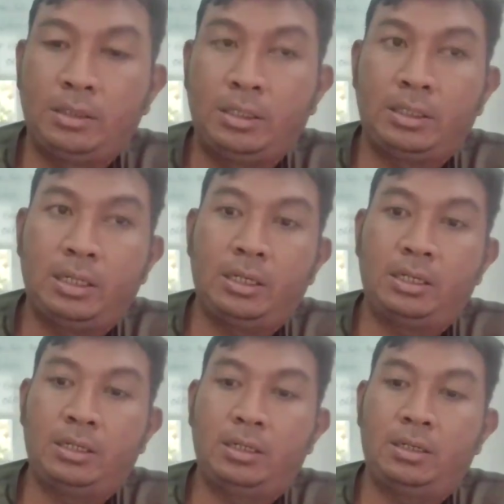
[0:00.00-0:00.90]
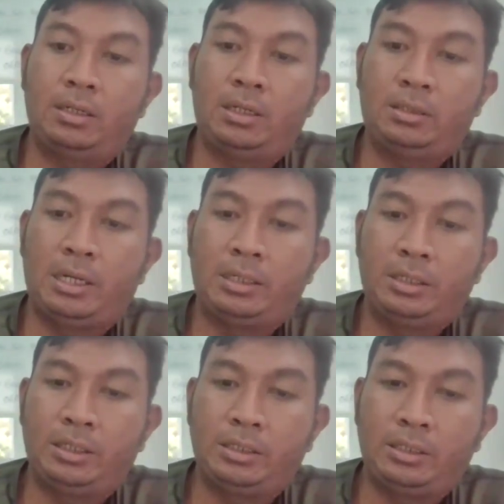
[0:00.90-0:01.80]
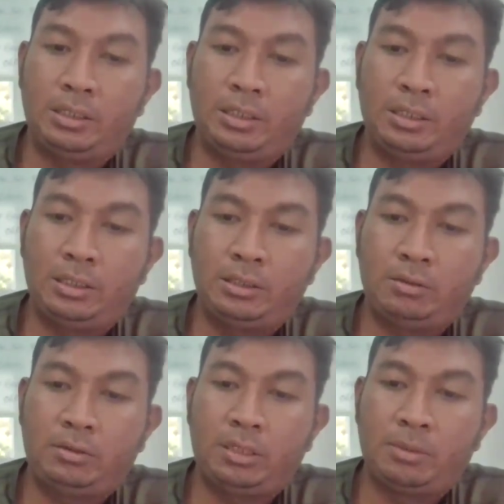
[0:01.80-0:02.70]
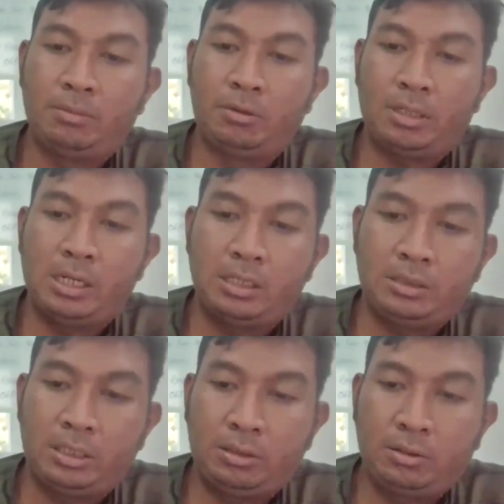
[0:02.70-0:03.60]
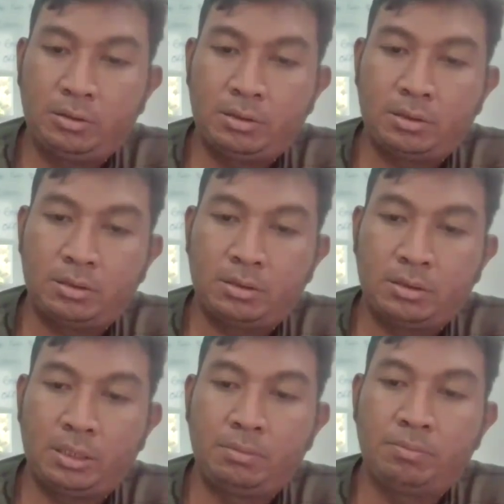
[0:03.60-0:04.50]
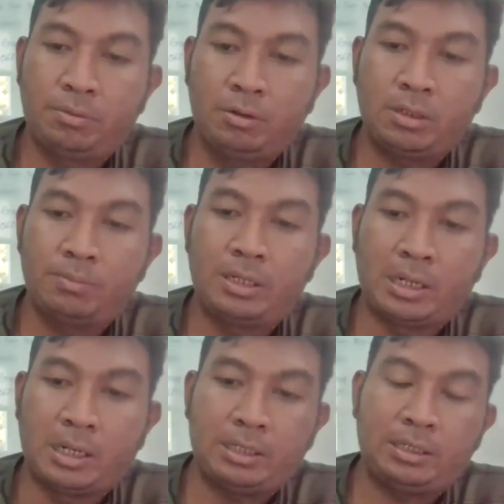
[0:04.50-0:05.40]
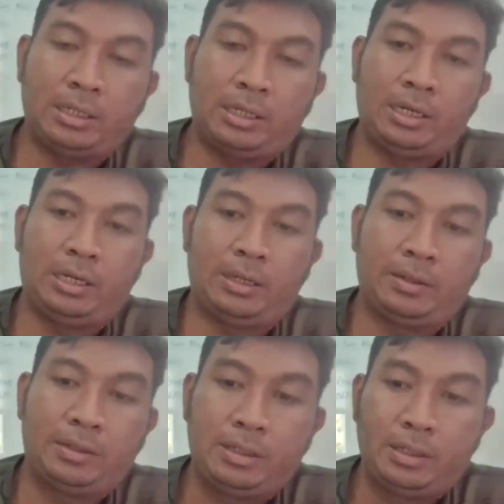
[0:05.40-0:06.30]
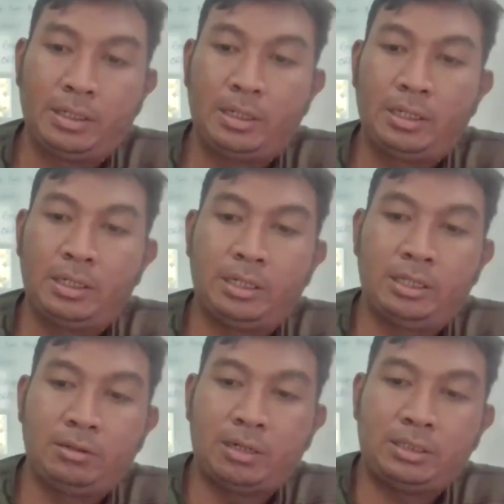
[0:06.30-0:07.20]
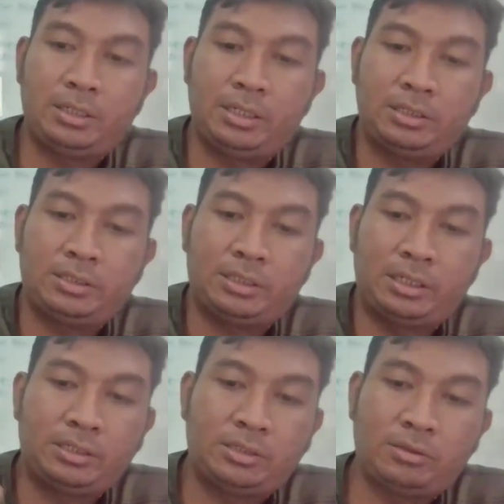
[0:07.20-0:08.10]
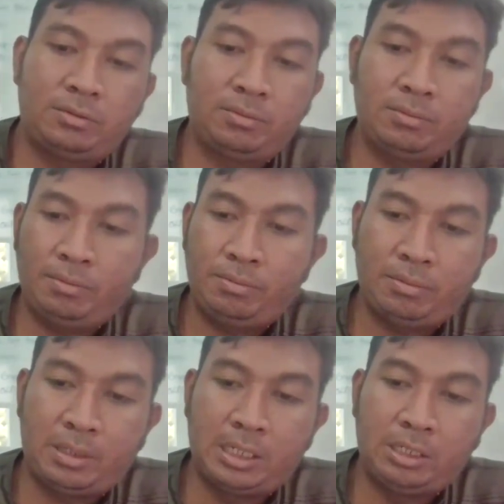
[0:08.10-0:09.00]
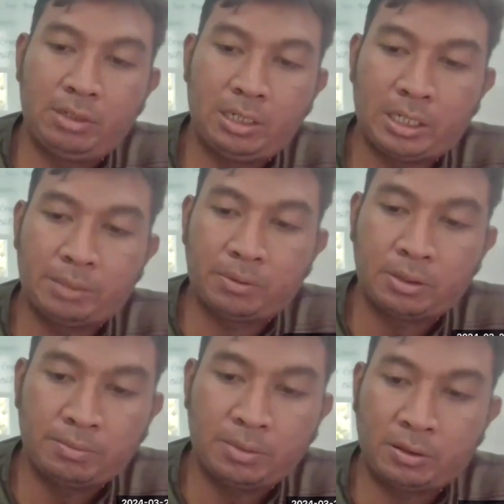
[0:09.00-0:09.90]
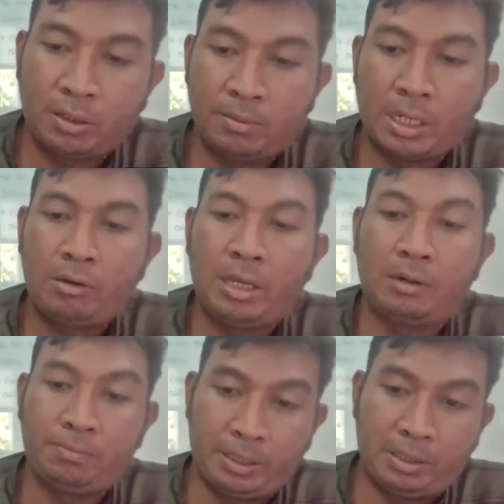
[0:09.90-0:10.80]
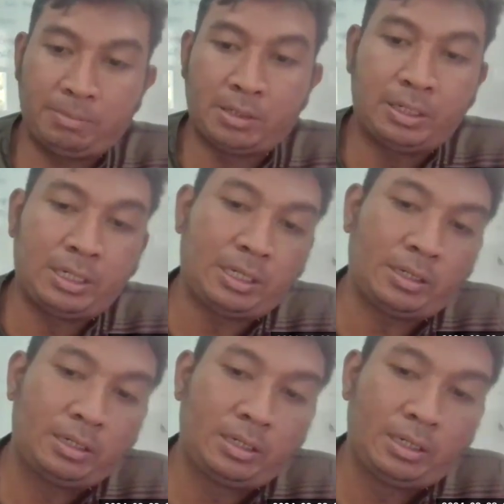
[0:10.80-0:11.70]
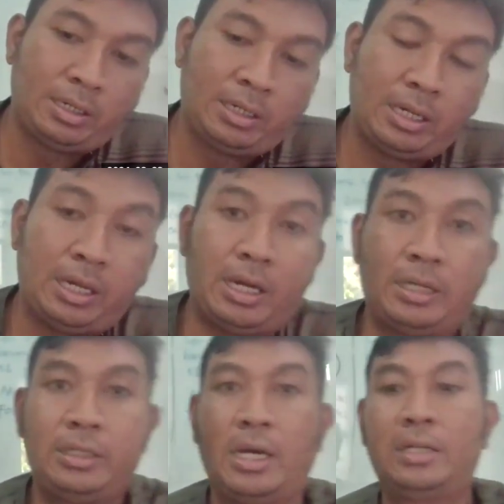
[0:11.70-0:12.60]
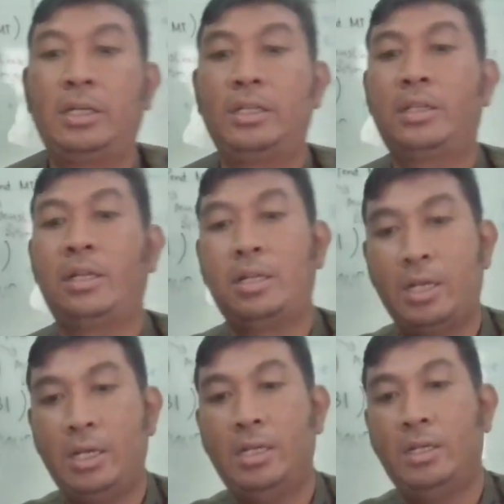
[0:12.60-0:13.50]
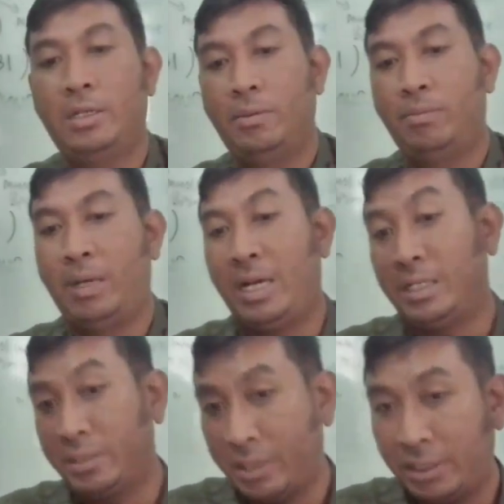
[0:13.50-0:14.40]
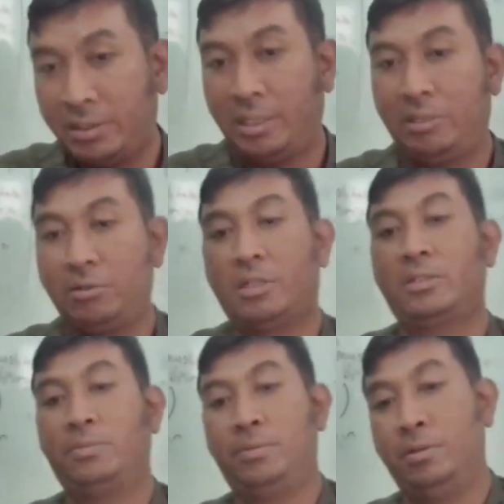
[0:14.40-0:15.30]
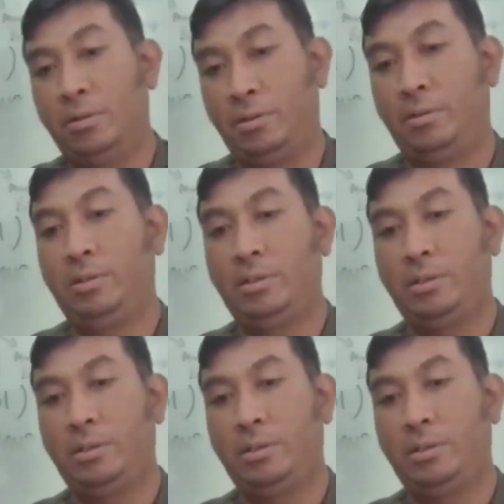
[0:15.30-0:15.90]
ketika adik-adik ini sudah membuka situs Simpuh Kemenak, nah, itu ada screenshot melalui laptop atau melalui HP bahwa adik-adik telah mengakses situs tersebut